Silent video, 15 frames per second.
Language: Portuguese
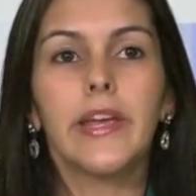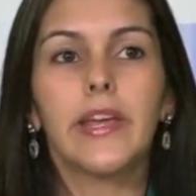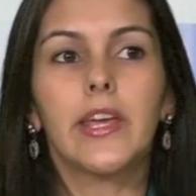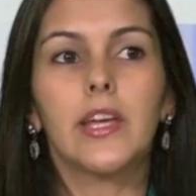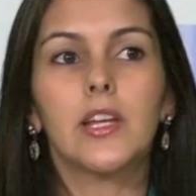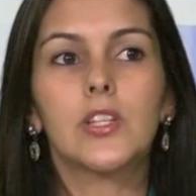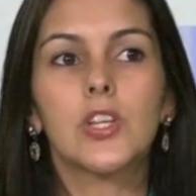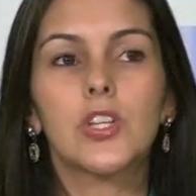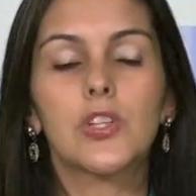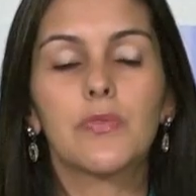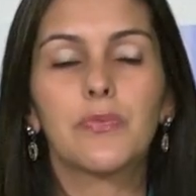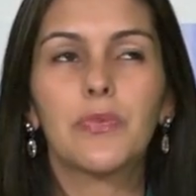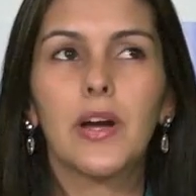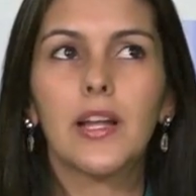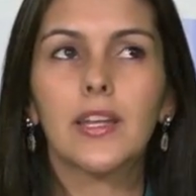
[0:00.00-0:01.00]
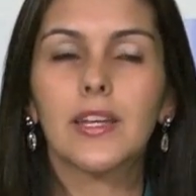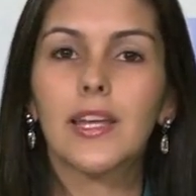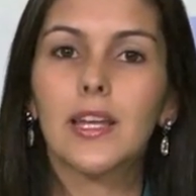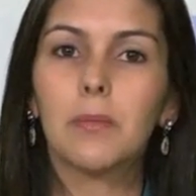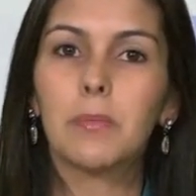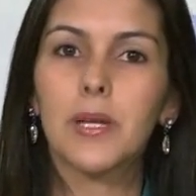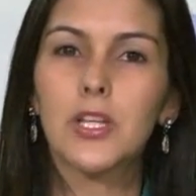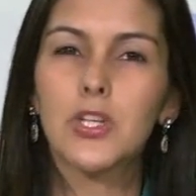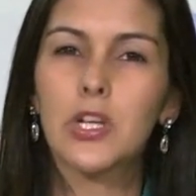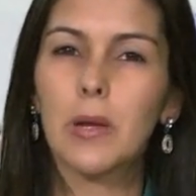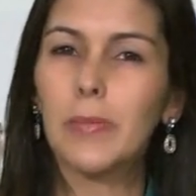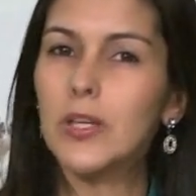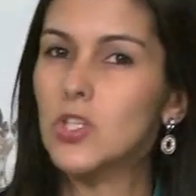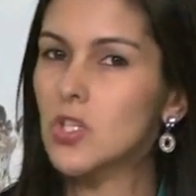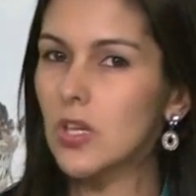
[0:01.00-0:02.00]
que a gente fala que ela
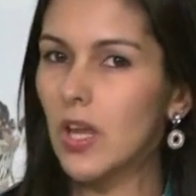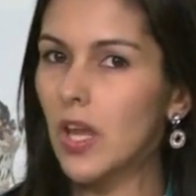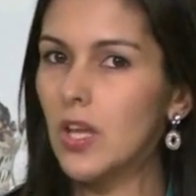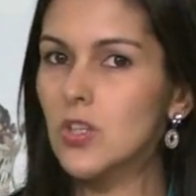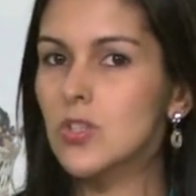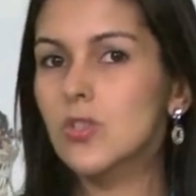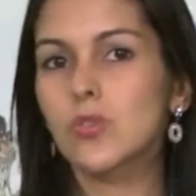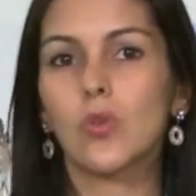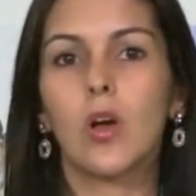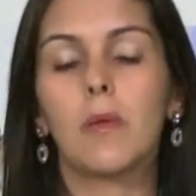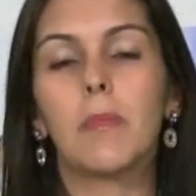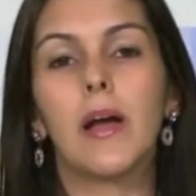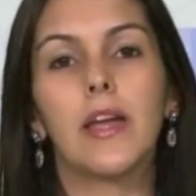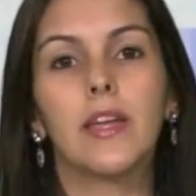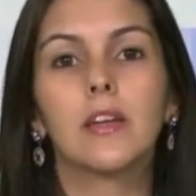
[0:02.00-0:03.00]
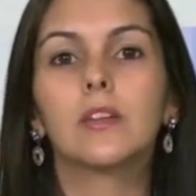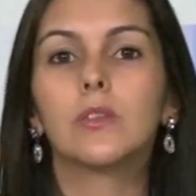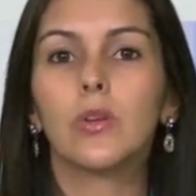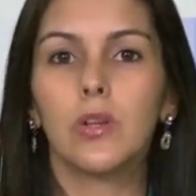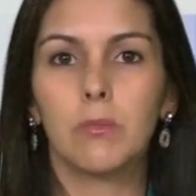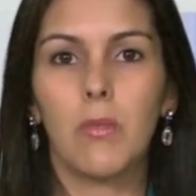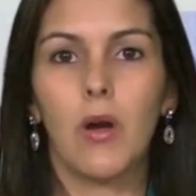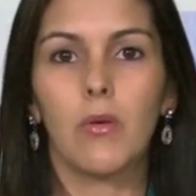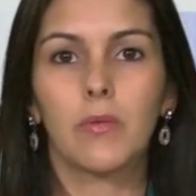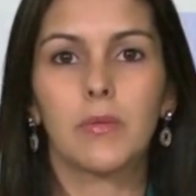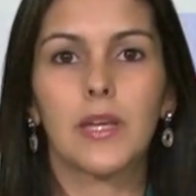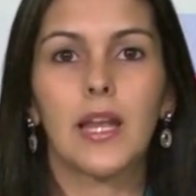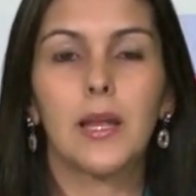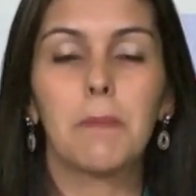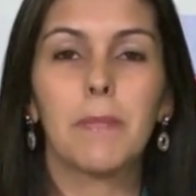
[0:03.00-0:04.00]
praticamente enche só a barriga do animal,
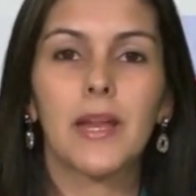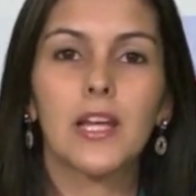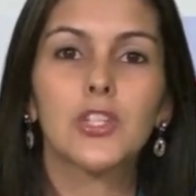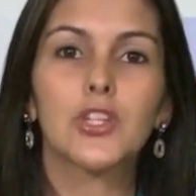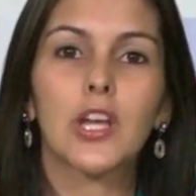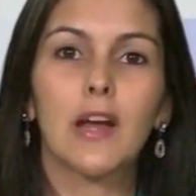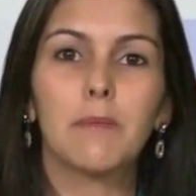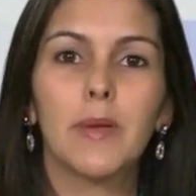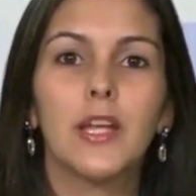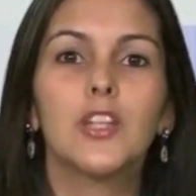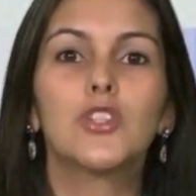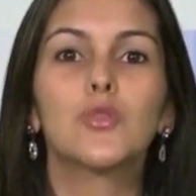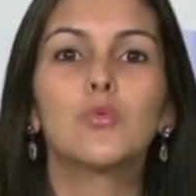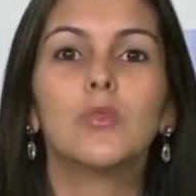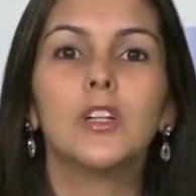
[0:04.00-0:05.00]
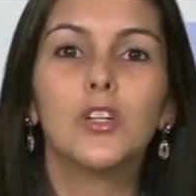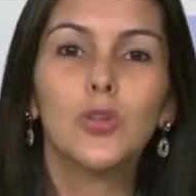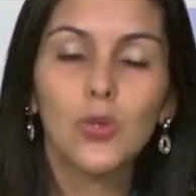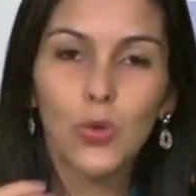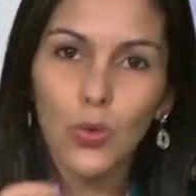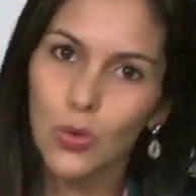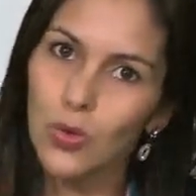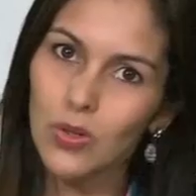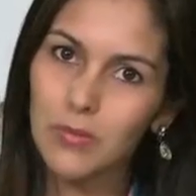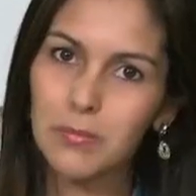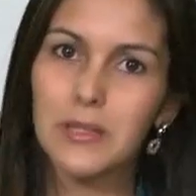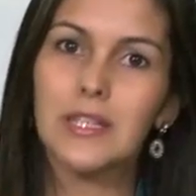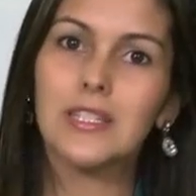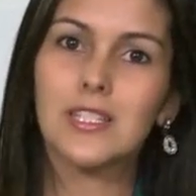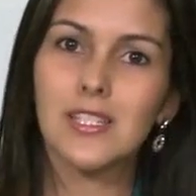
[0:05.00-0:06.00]
que ela é praticamente um angu
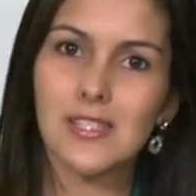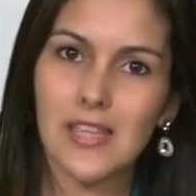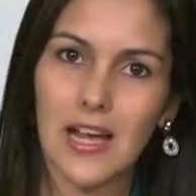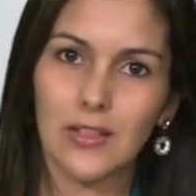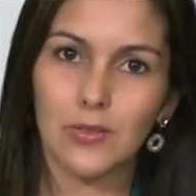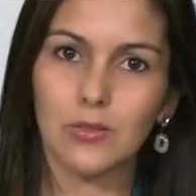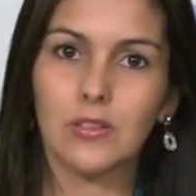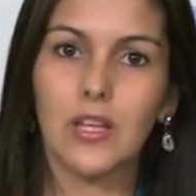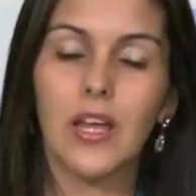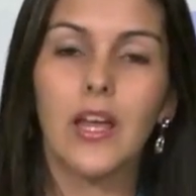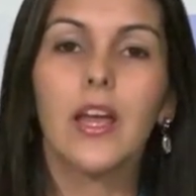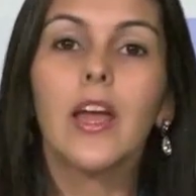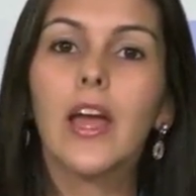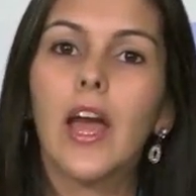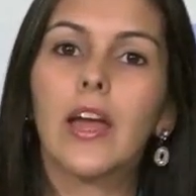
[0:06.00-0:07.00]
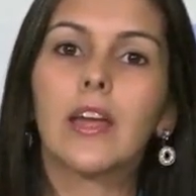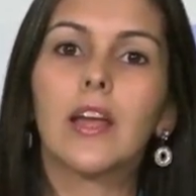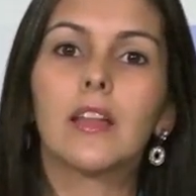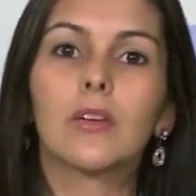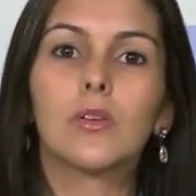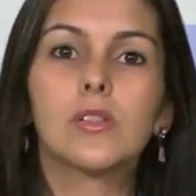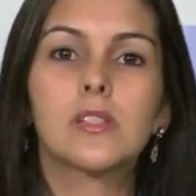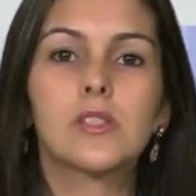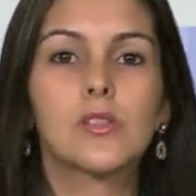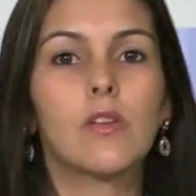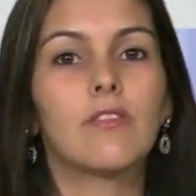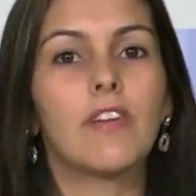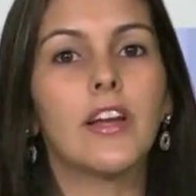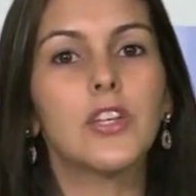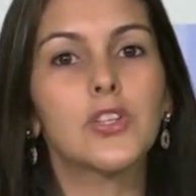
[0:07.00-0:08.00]
peletizado, né? É aquela coisa que
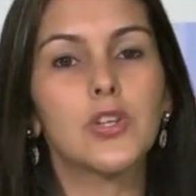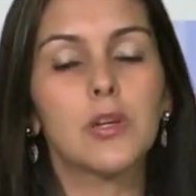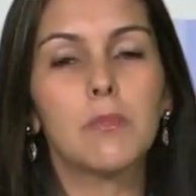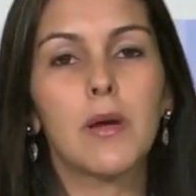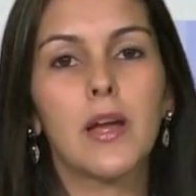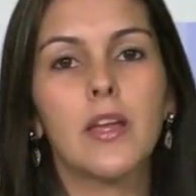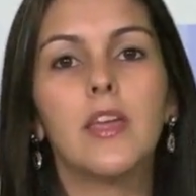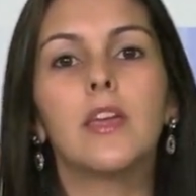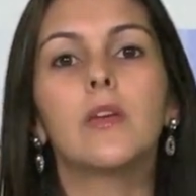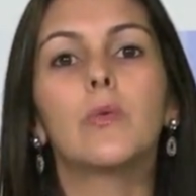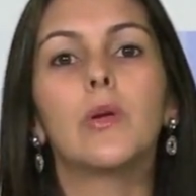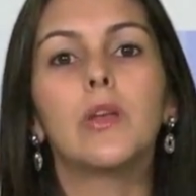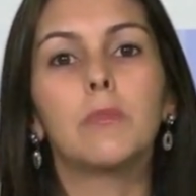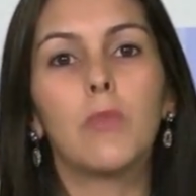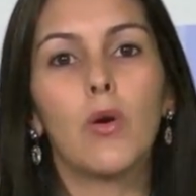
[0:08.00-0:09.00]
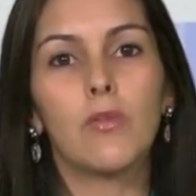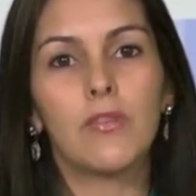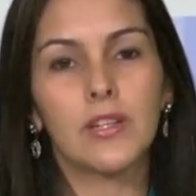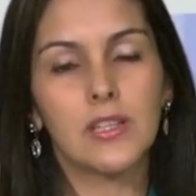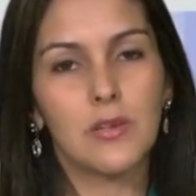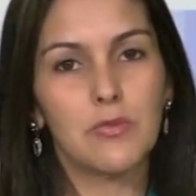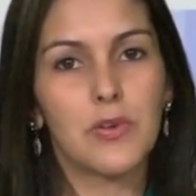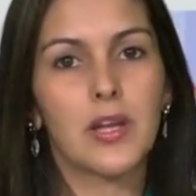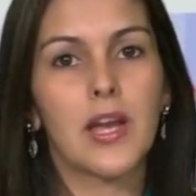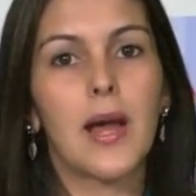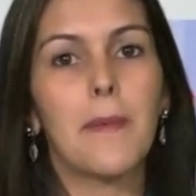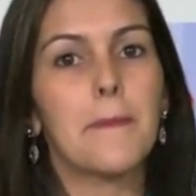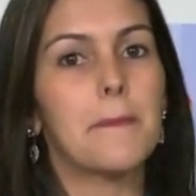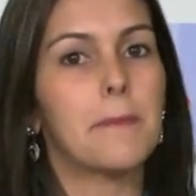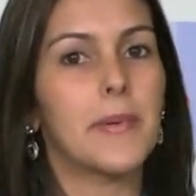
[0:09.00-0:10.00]
só vai encher a barriga e o animal vai
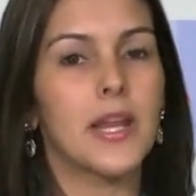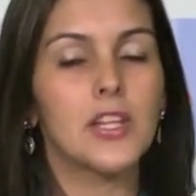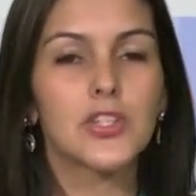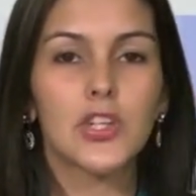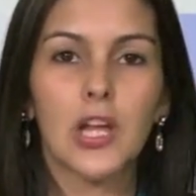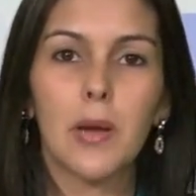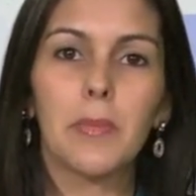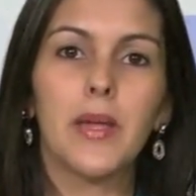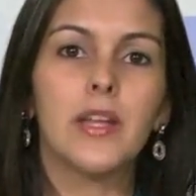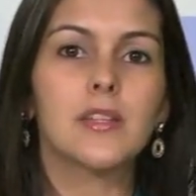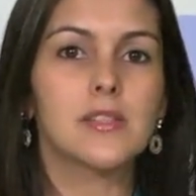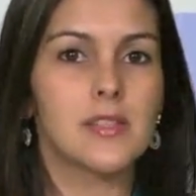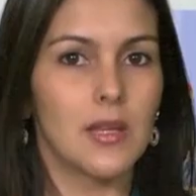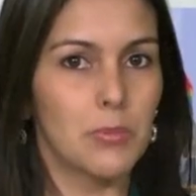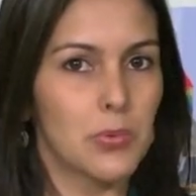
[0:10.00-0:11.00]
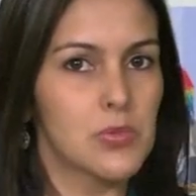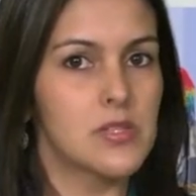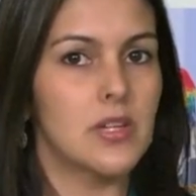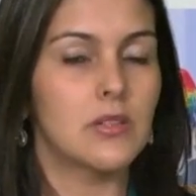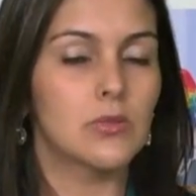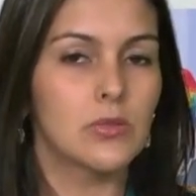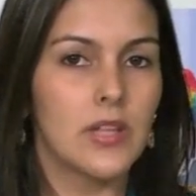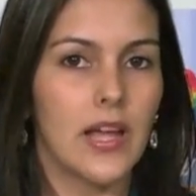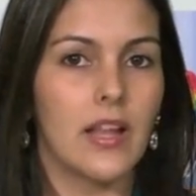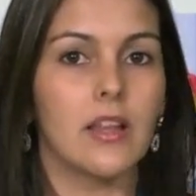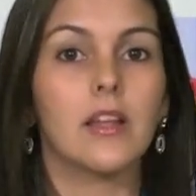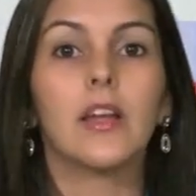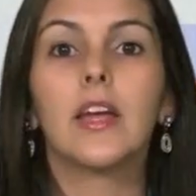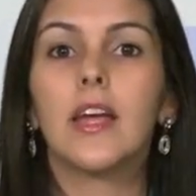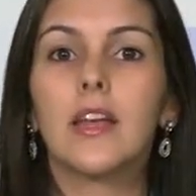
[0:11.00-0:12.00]
defecar praticamente 100% dela.
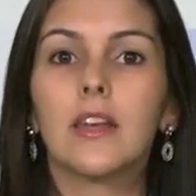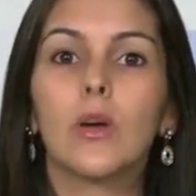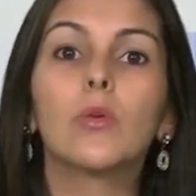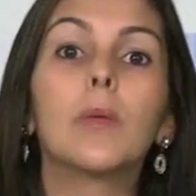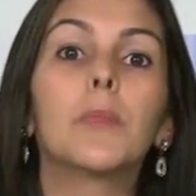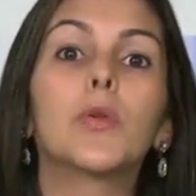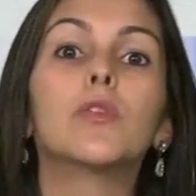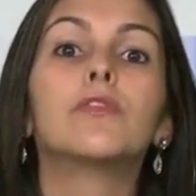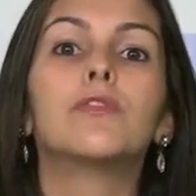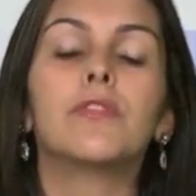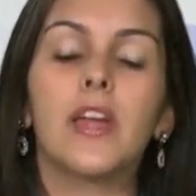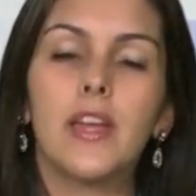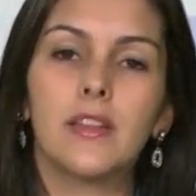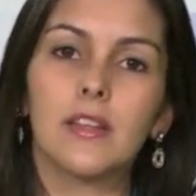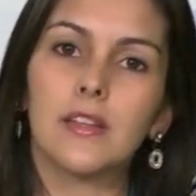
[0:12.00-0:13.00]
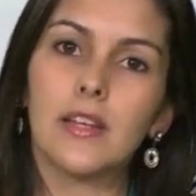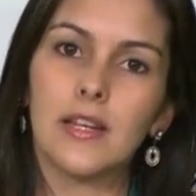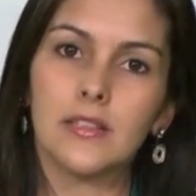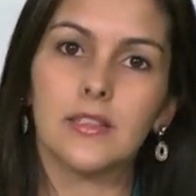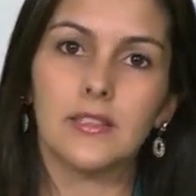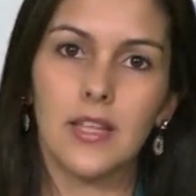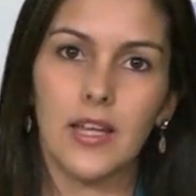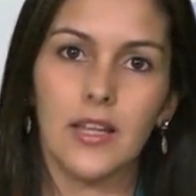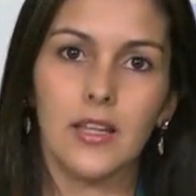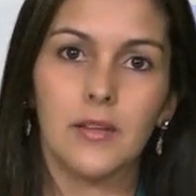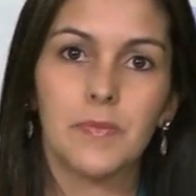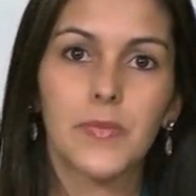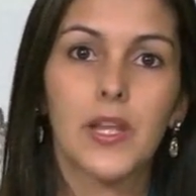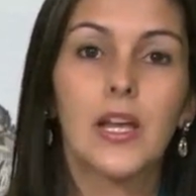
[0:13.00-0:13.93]
Ele não aproveita nada dela.